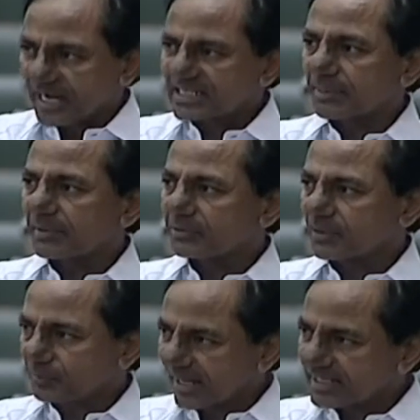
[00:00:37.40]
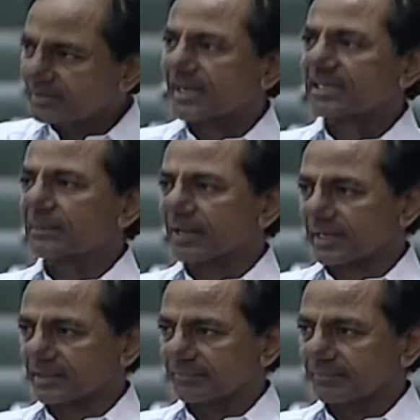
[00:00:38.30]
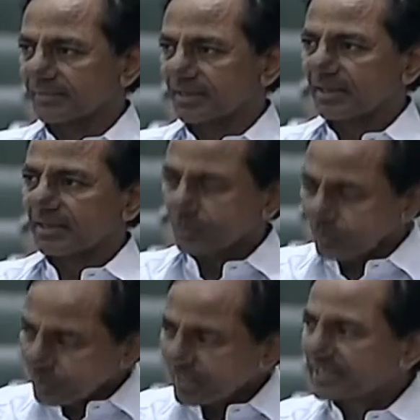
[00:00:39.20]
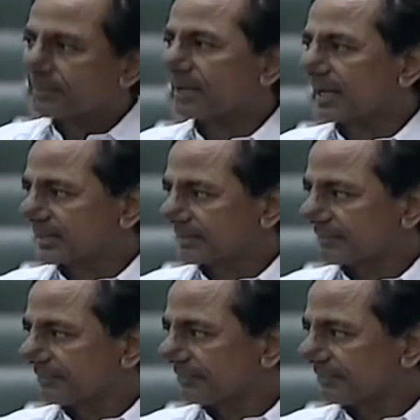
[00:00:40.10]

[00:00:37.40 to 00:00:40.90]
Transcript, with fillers: మన రాష్ట్ర ప్రభుత్వం ప్రాజెక్టులు కట్టినప్పుడు కానీ రోడ్లు కట్టినప్పుడు కానీ